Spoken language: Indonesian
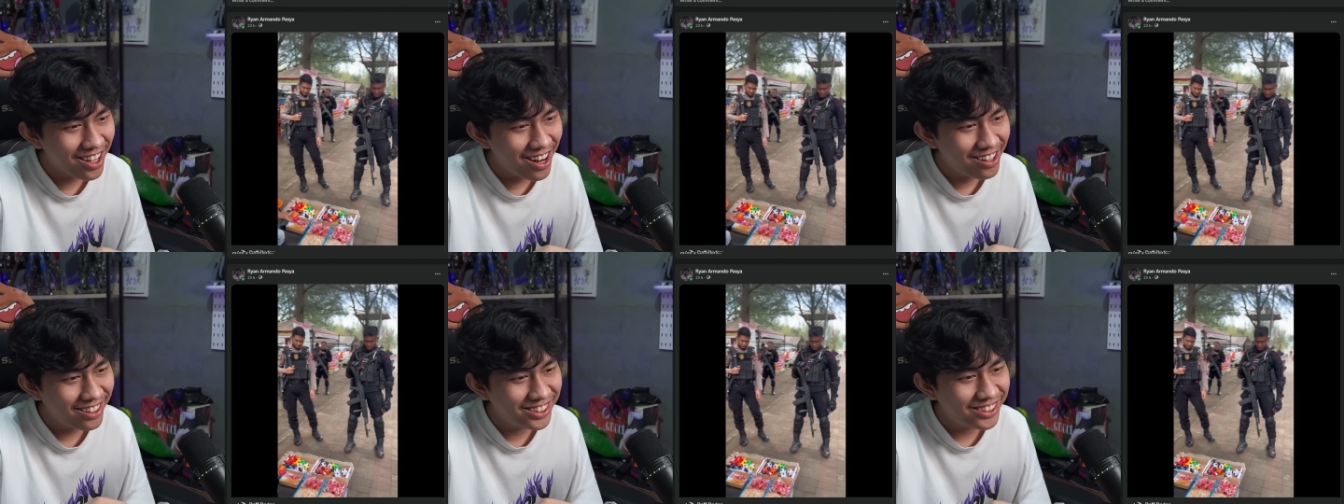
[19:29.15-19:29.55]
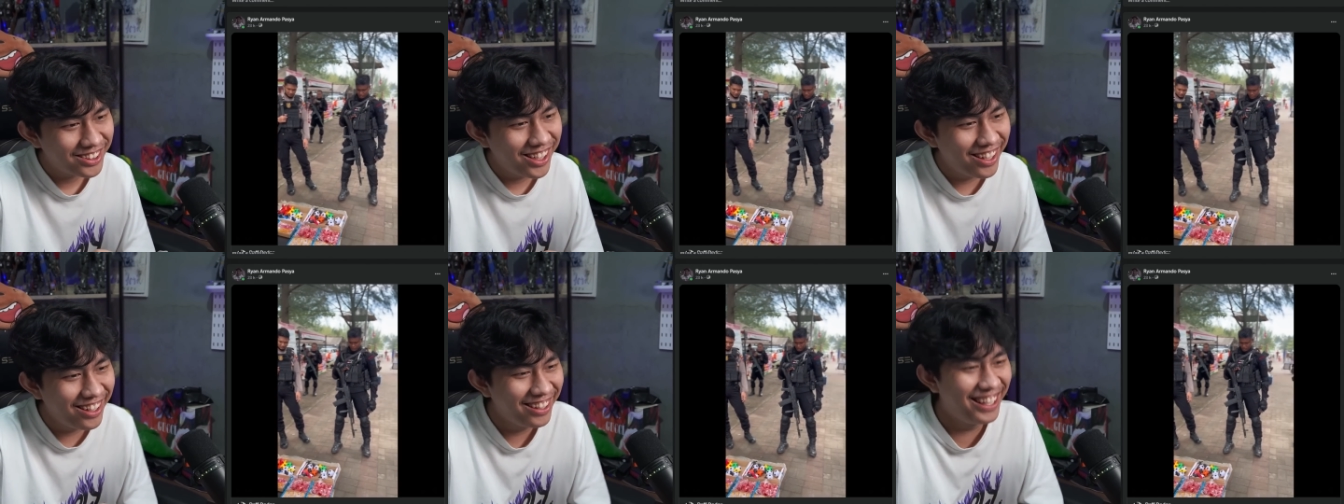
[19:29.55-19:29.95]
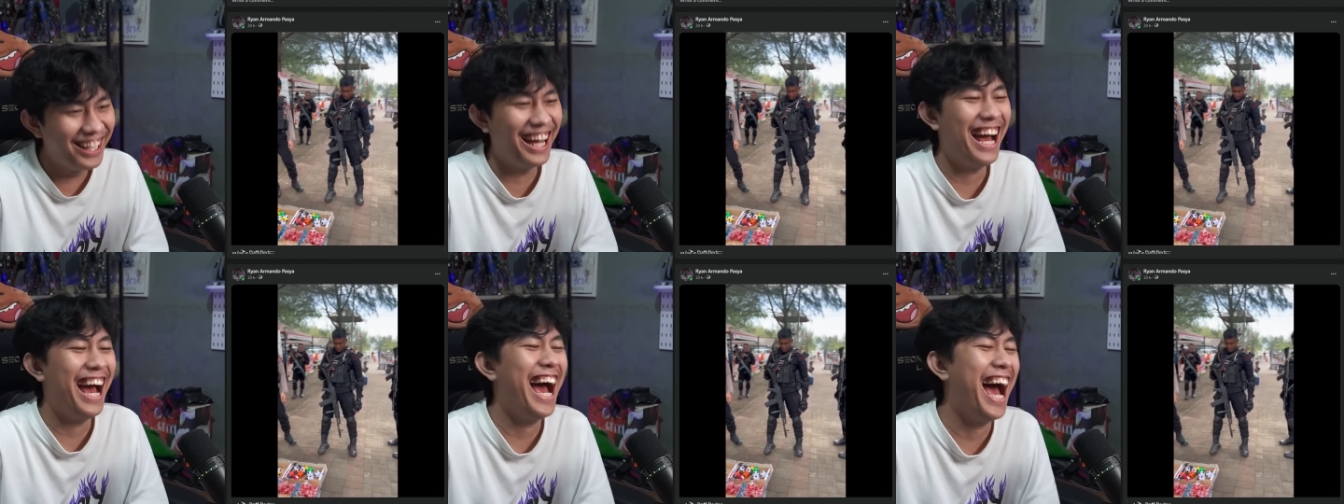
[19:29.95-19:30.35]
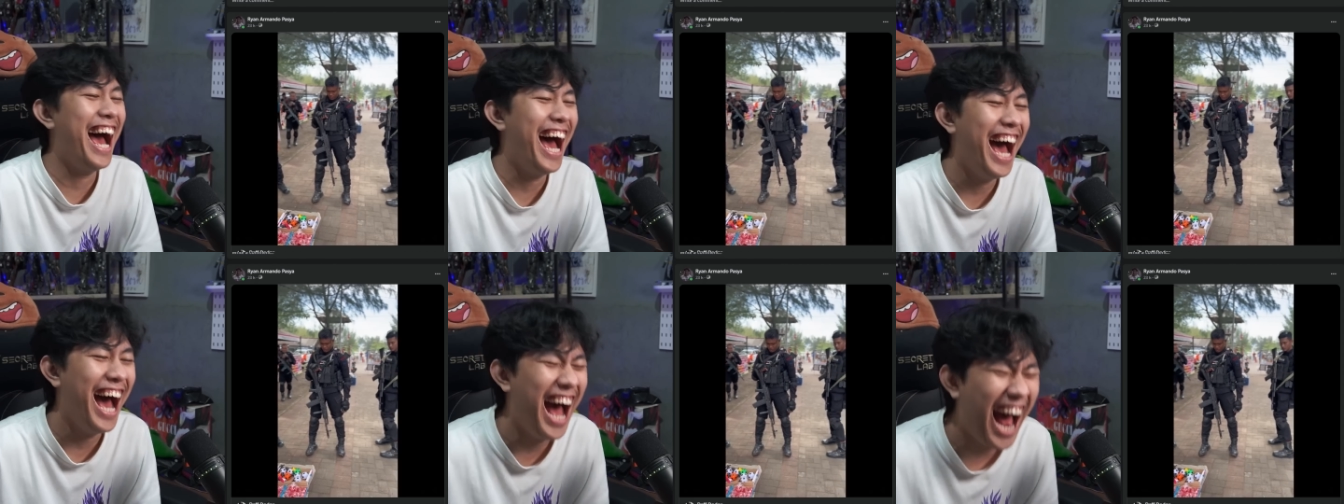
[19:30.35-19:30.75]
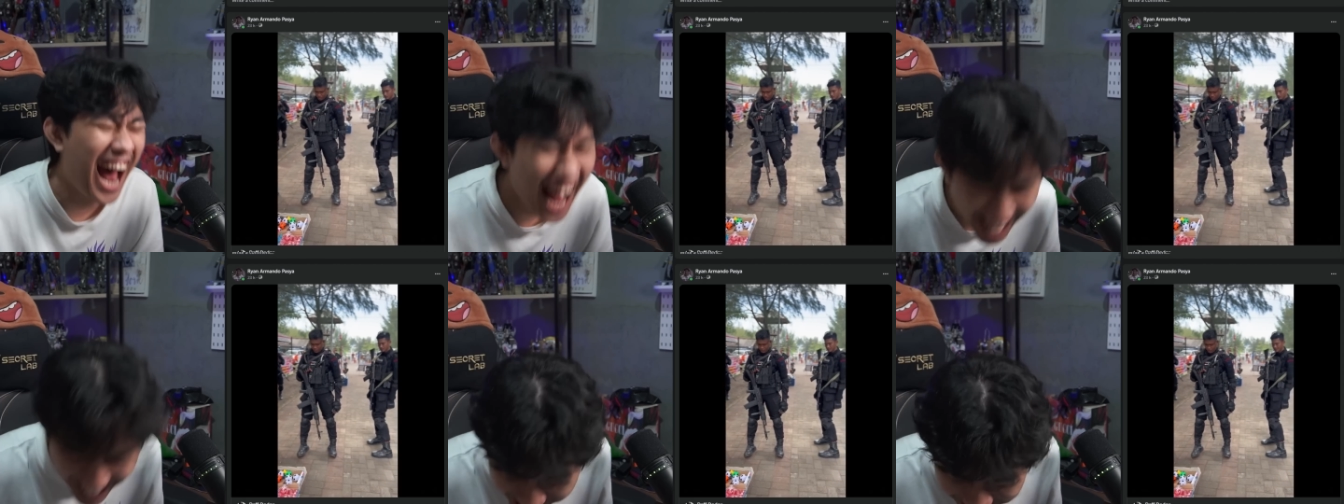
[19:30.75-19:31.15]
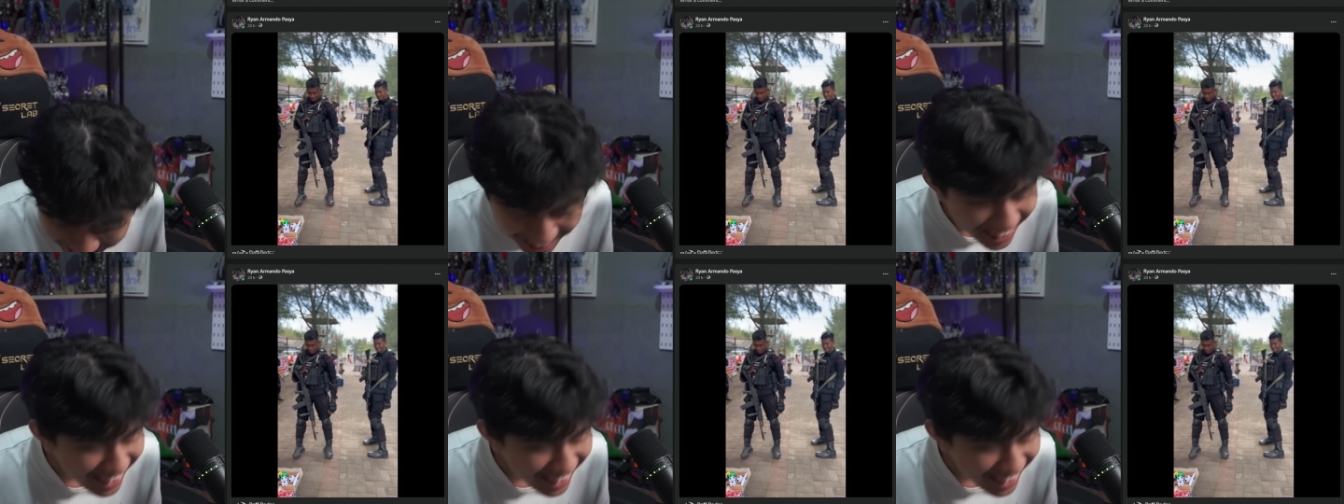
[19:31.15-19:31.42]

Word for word: endok ceplok endok asin